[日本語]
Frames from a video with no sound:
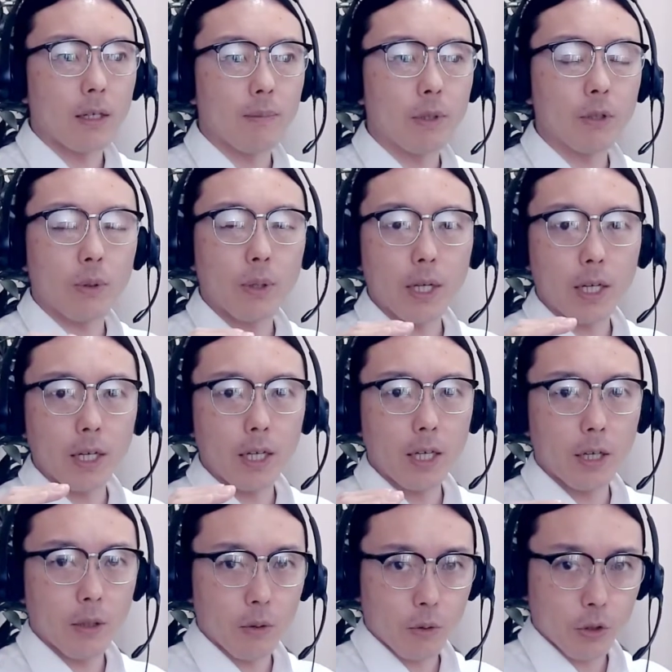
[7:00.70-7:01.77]
まあ、それが
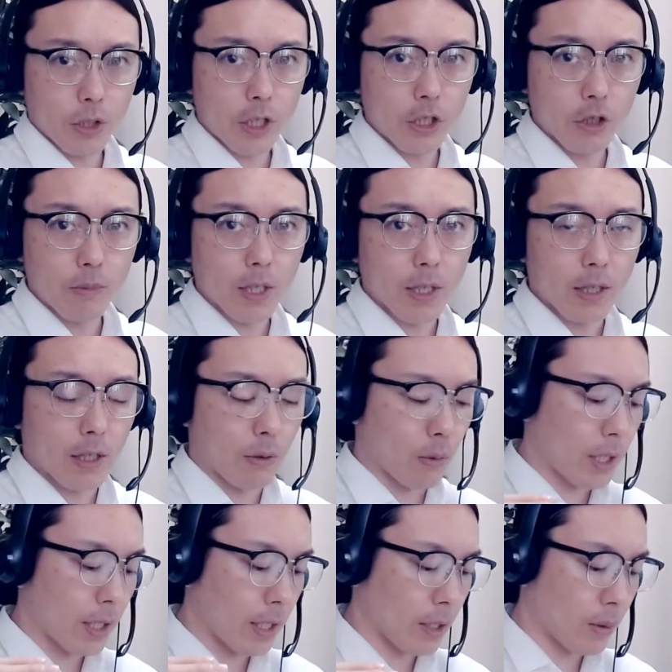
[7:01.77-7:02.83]
影響してしまったの
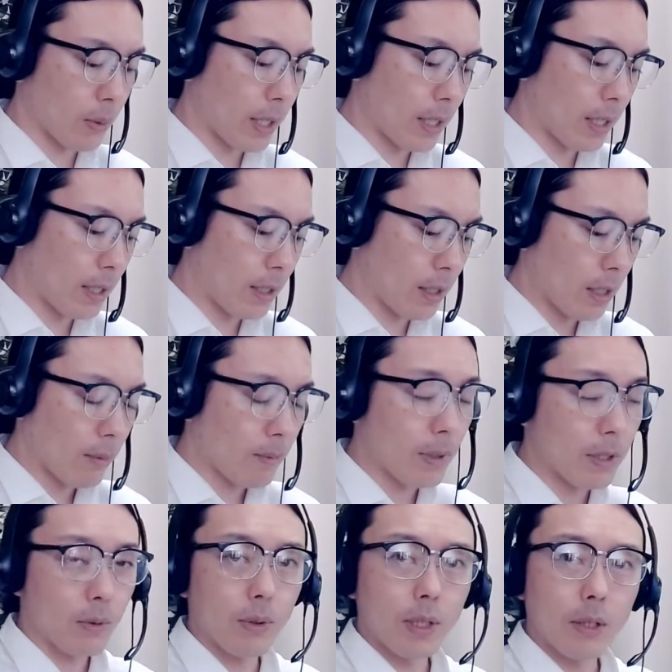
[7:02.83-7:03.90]
かなとか、まあ、
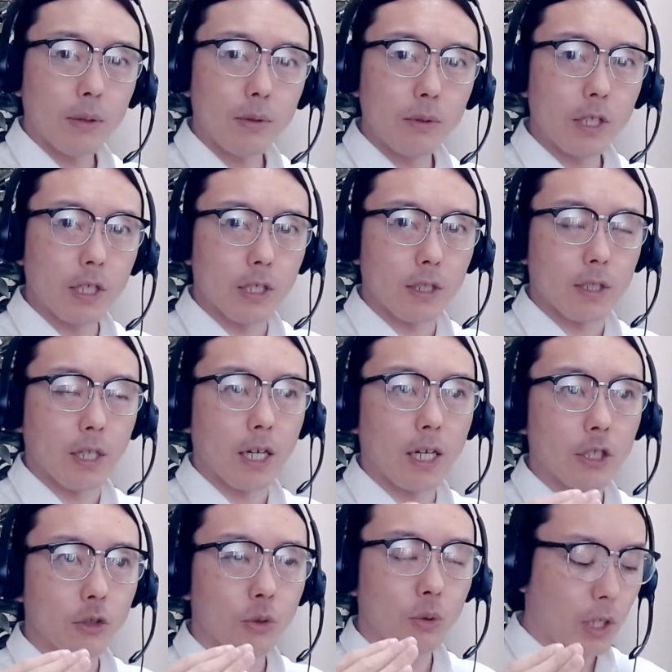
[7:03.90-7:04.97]
そんな風にですね
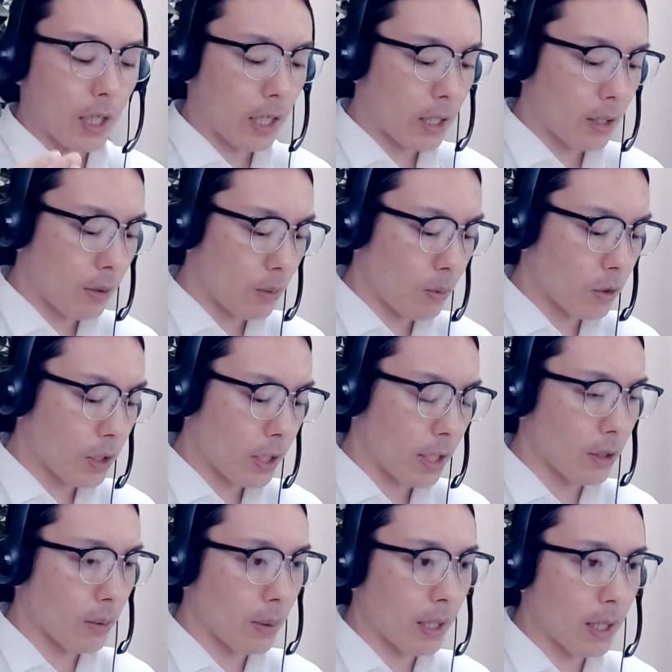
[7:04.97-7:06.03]
過剰に反応した
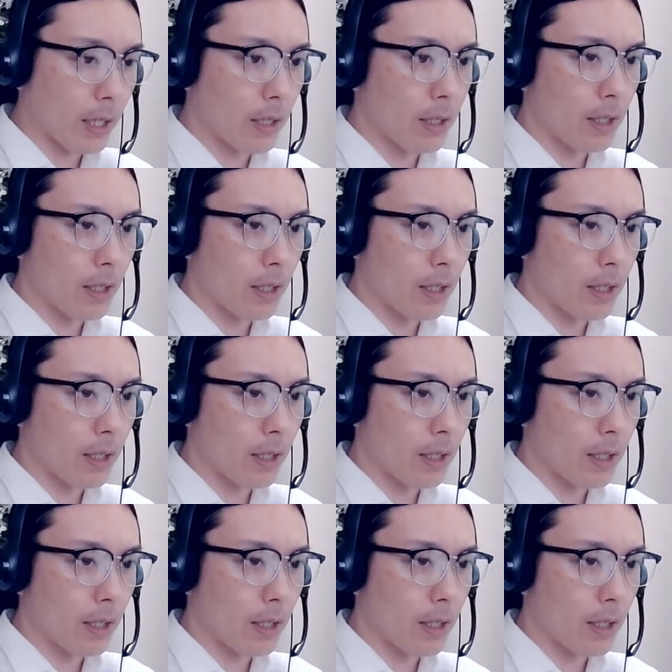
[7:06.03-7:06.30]
りとか、